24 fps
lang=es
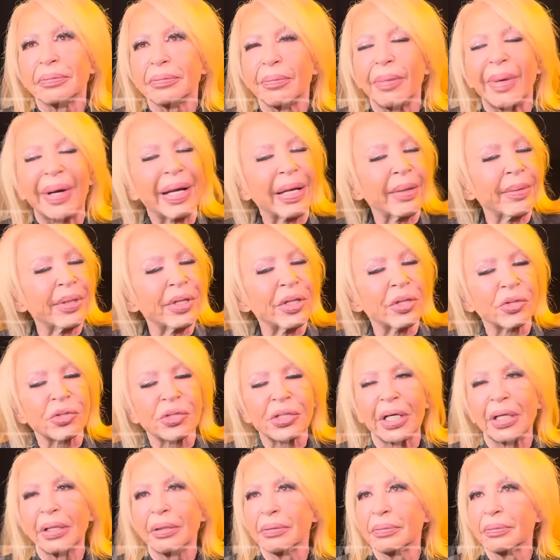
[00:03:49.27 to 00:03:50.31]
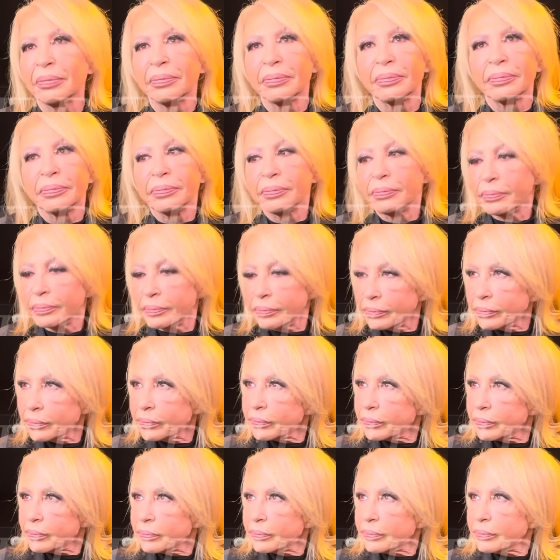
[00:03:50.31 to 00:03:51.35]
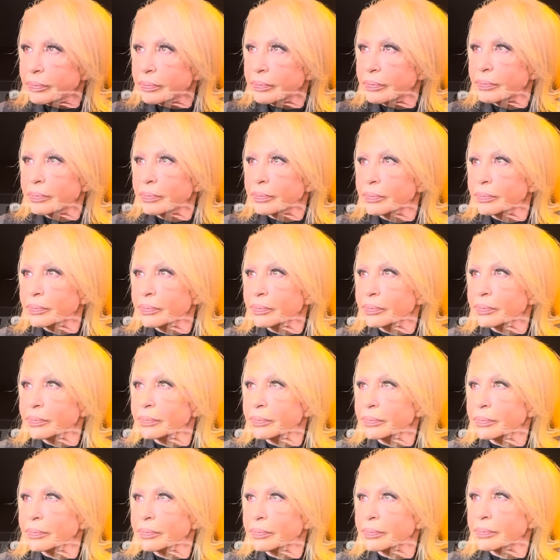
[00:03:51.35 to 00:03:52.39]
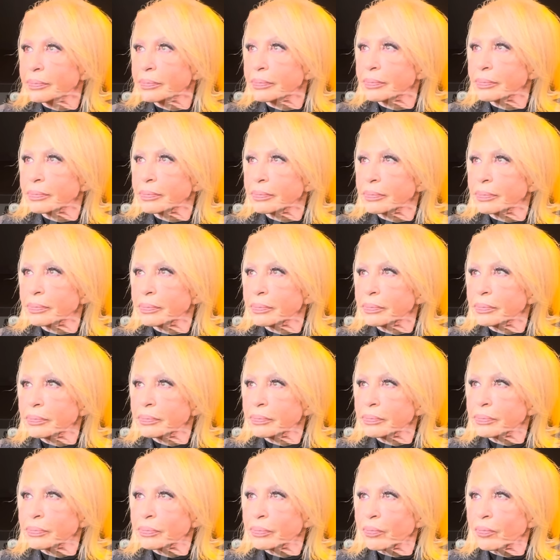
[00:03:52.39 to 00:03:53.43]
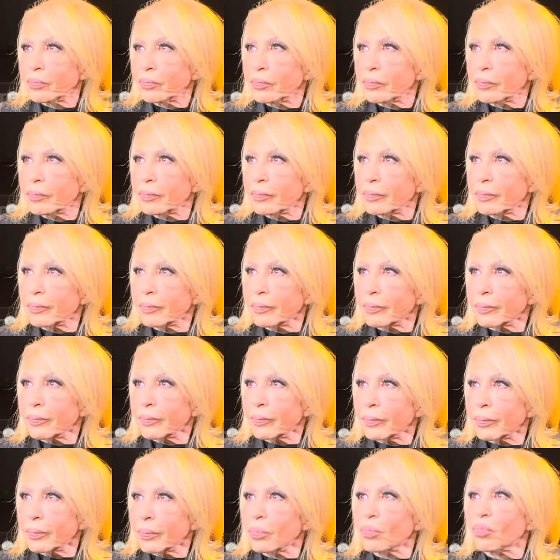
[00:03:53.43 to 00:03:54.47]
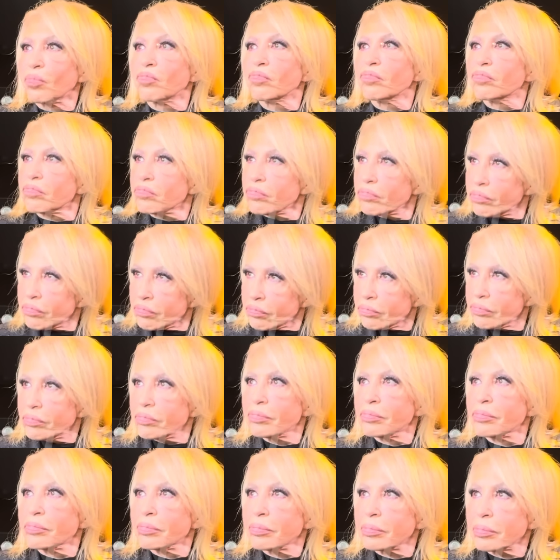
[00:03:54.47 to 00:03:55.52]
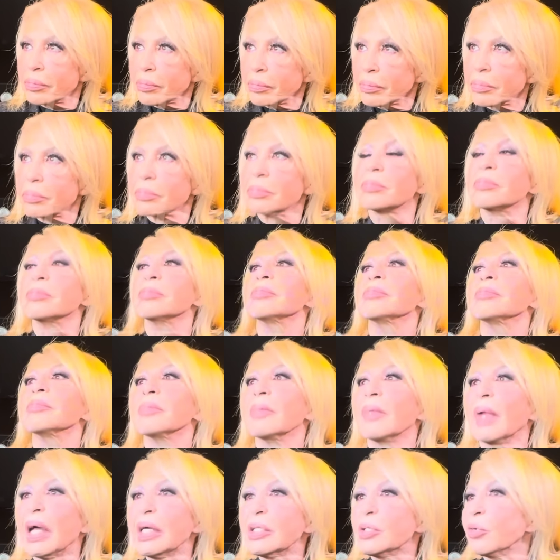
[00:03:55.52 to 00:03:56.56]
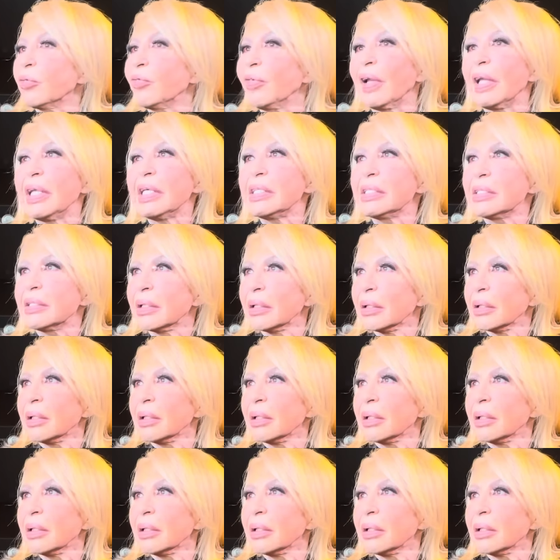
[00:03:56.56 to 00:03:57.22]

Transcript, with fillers: Maravillosa. Oye, Laura, pero ahorita ya estás amándote sin pareja porque vemos que estás muy bien, que te estás haciendo tus arreglitos. Estoy feliz.